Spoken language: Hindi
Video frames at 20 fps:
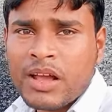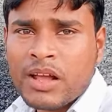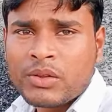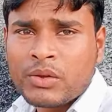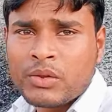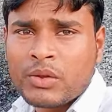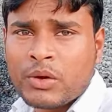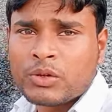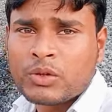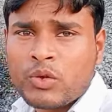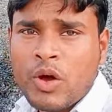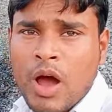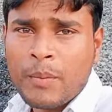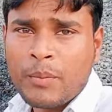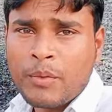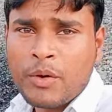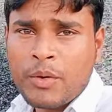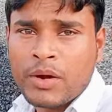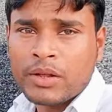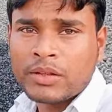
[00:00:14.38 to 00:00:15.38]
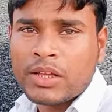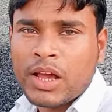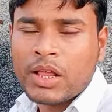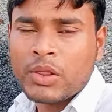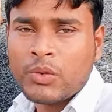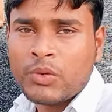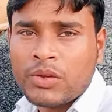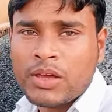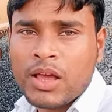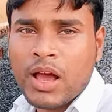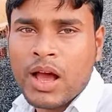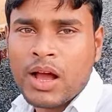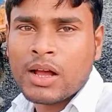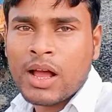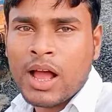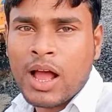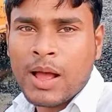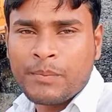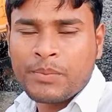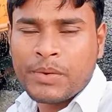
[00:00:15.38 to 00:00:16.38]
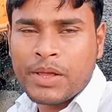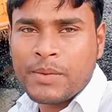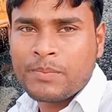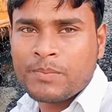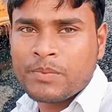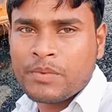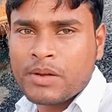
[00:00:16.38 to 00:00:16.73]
तो दोस्तों आपको बता दूं कि अगर आपके